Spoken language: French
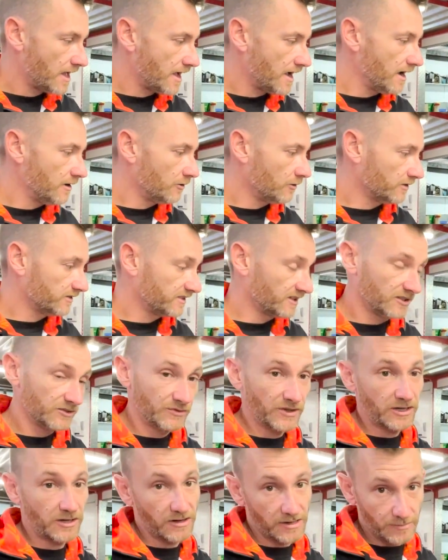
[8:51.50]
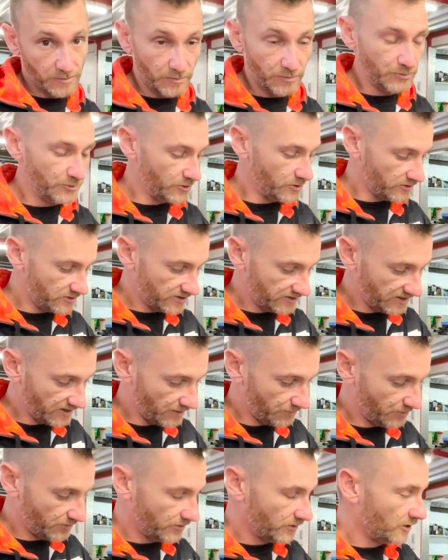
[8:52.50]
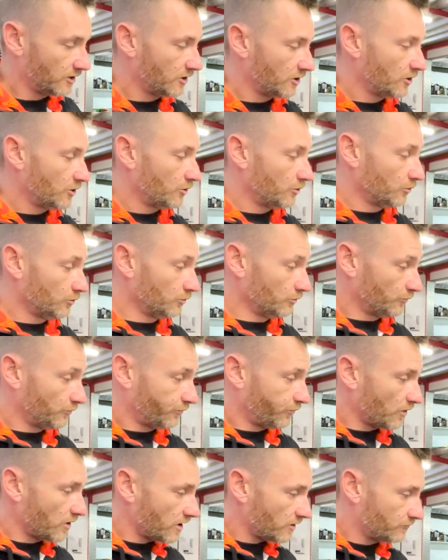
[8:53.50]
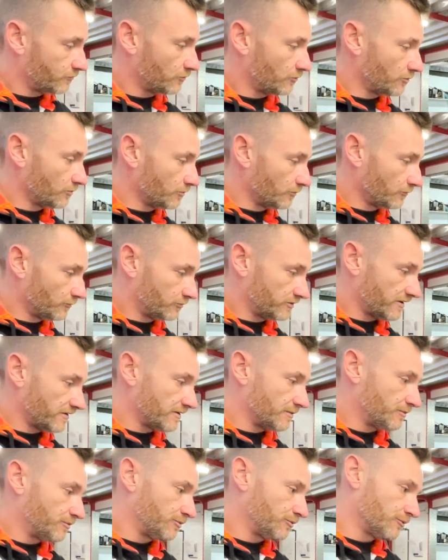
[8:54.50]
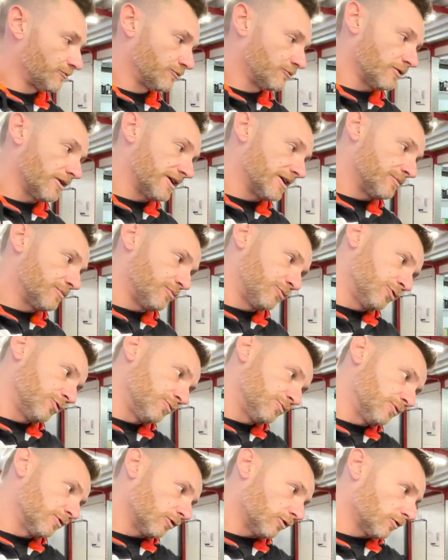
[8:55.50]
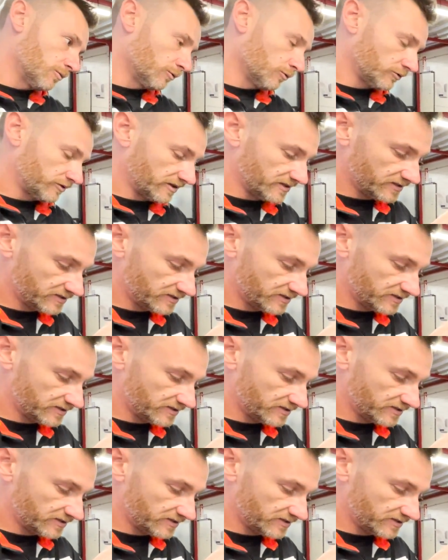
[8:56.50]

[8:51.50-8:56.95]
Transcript: Alors, ça se fait quand même en plusieurs étapes. Une fois que vous, vous, avez voyez plus de bulles remonter